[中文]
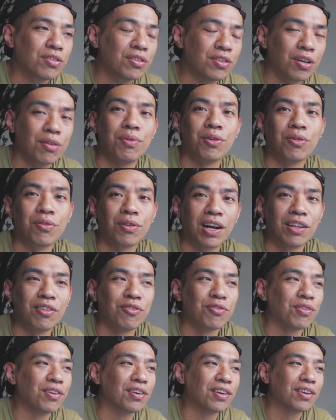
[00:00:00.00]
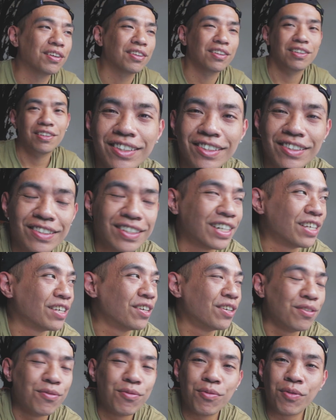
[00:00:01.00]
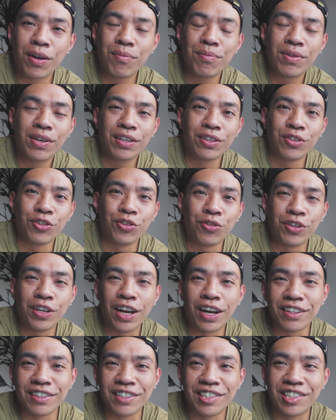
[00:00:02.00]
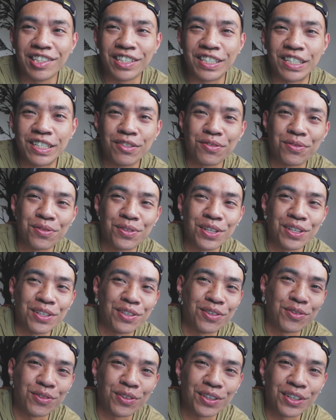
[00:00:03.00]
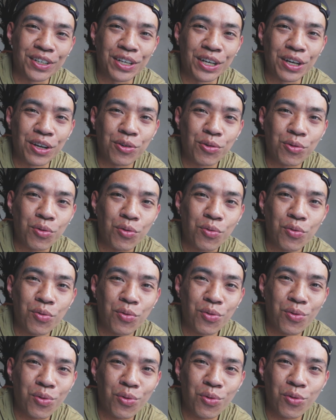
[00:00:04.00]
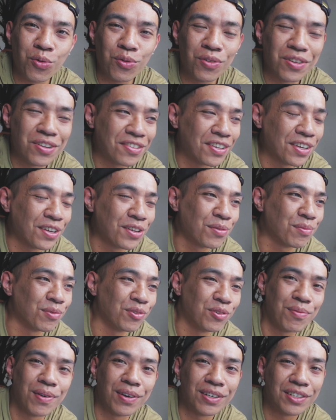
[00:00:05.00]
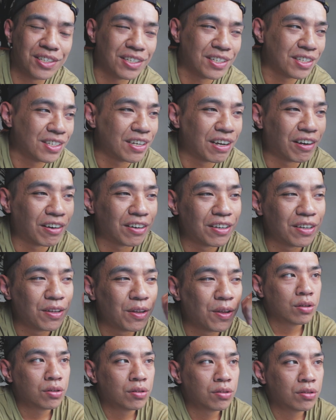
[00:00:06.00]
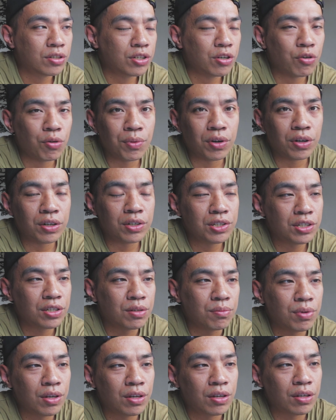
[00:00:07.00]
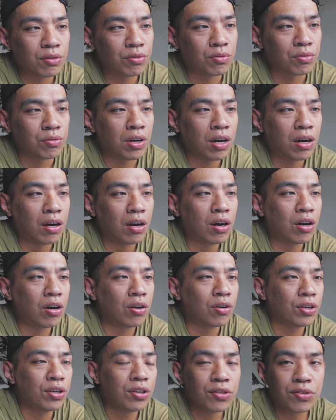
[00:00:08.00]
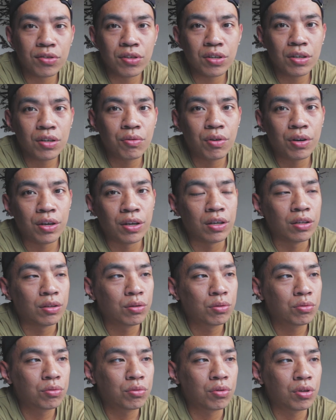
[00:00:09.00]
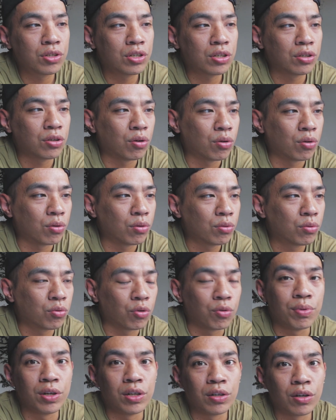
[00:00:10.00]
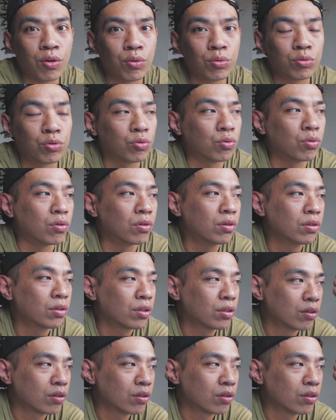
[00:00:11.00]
特别有感觉。这里外面有养鸡，所以那个咕咕咕咕的声音，你们就不要计较了。之前我没有更新影片，主要一是因为最近有做别的工作，